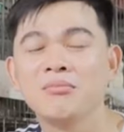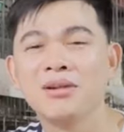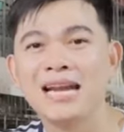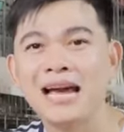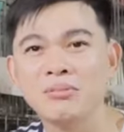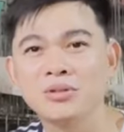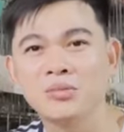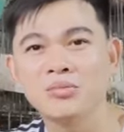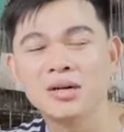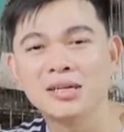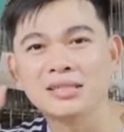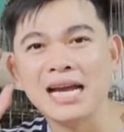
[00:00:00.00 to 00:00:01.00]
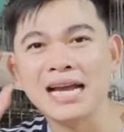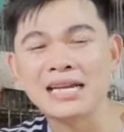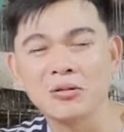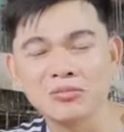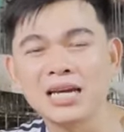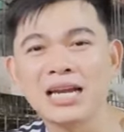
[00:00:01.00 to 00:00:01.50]
mình áp dụng ở trại
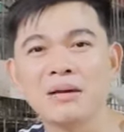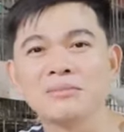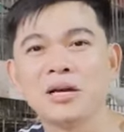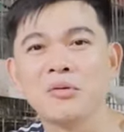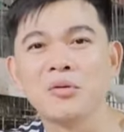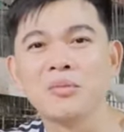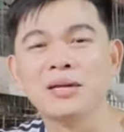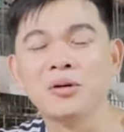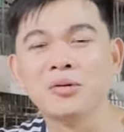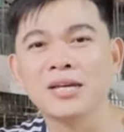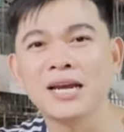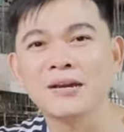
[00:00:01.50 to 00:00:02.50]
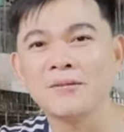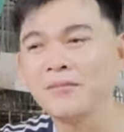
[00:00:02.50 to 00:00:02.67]
nông dân làm giàu của mình luôn nha.